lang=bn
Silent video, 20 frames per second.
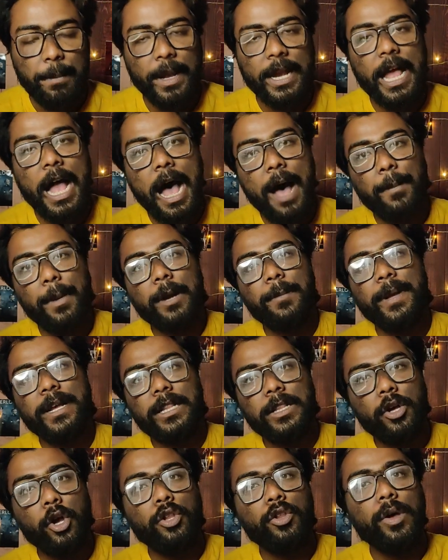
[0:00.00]
মানে আমার
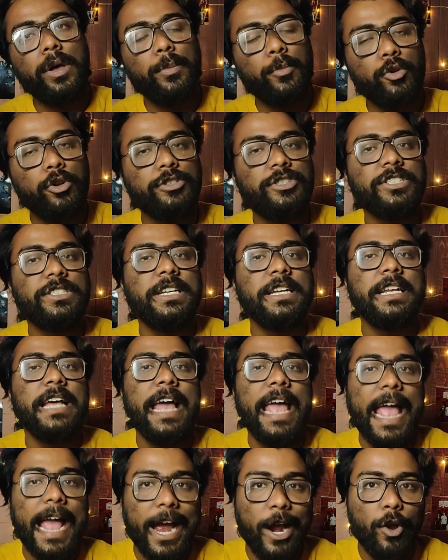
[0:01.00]
ব্যক্তিগতভাবে মনে হচ্ছে যে
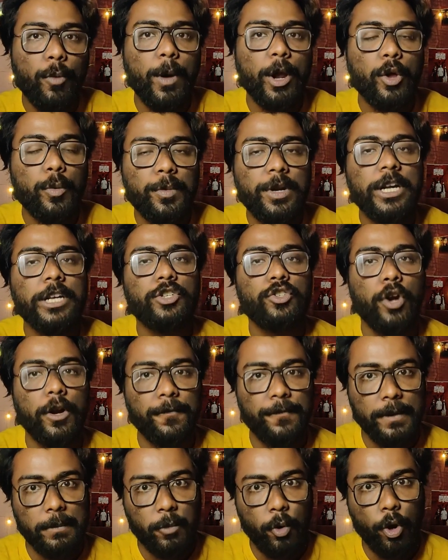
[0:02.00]
এটা এগারো বারো মিনিটের
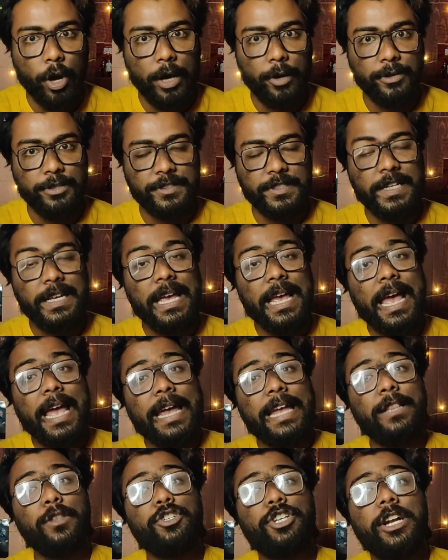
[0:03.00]
শর্ট ফিল্ম করা হয়েছে
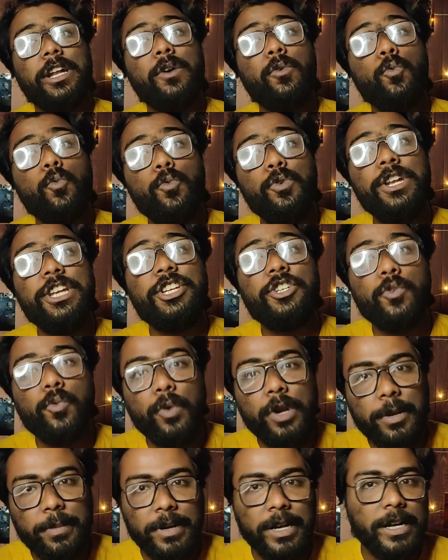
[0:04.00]
কিন্তু সেটা উনিশ
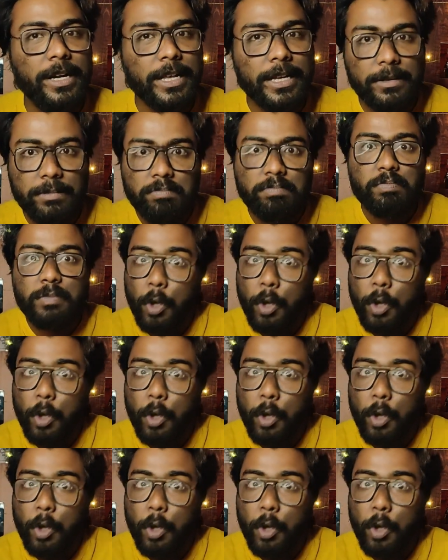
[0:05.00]
কুড়ি মিনিটের